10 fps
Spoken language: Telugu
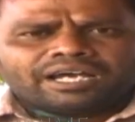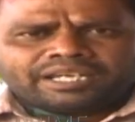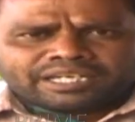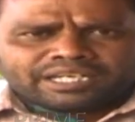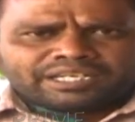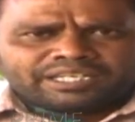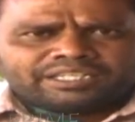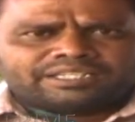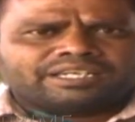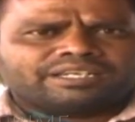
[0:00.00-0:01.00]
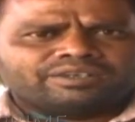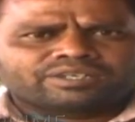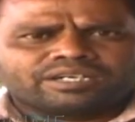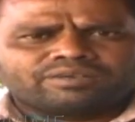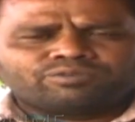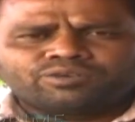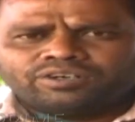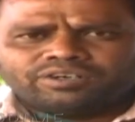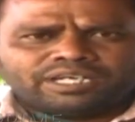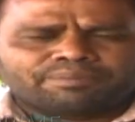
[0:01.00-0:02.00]
ఇక్కడ ఏదైతే ఈ యొక్క ఫుడ్
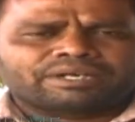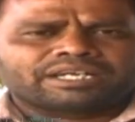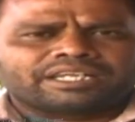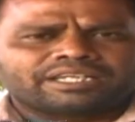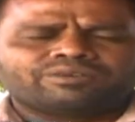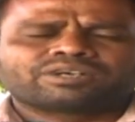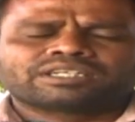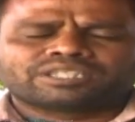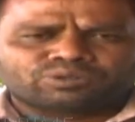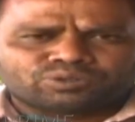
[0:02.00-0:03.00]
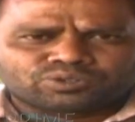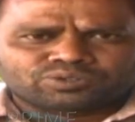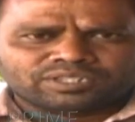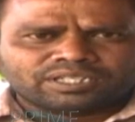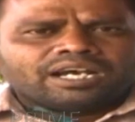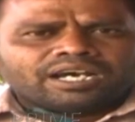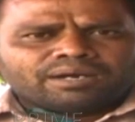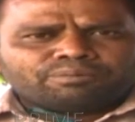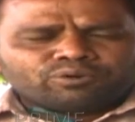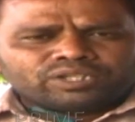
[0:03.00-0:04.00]
ఏర్పాటు అనేది ఒక జరుగుతూ వస్తుంది
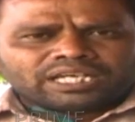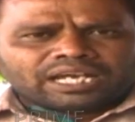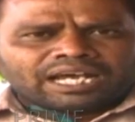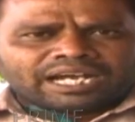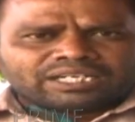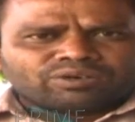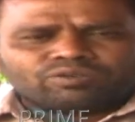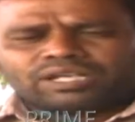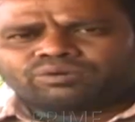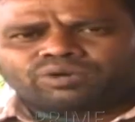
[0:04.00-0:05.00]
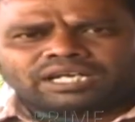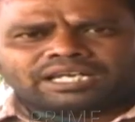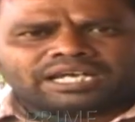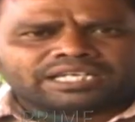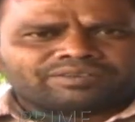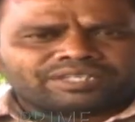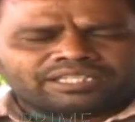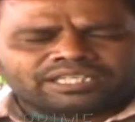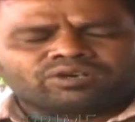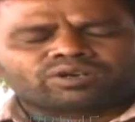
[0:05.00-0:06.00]
పూర్తిగా లాక్డౌన్ వరకు కూడా లాక్డౌన్
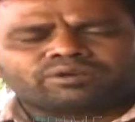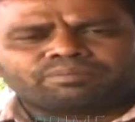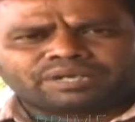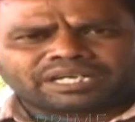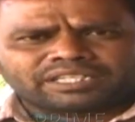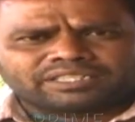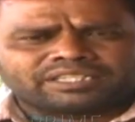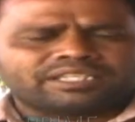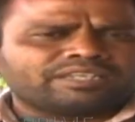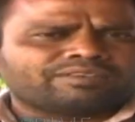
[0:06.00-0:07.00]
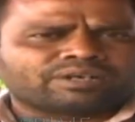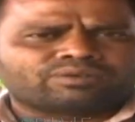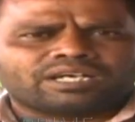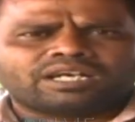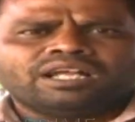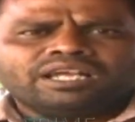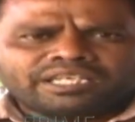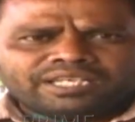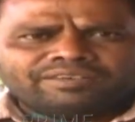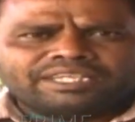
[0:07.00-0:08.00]
ఏదైతే గవర్నమెంట్ ప్రకటించిన తేదీ వరకు కూడా
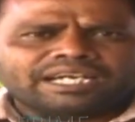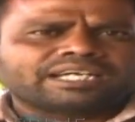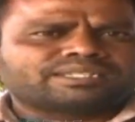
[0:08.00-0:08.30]
ఈ విధంగా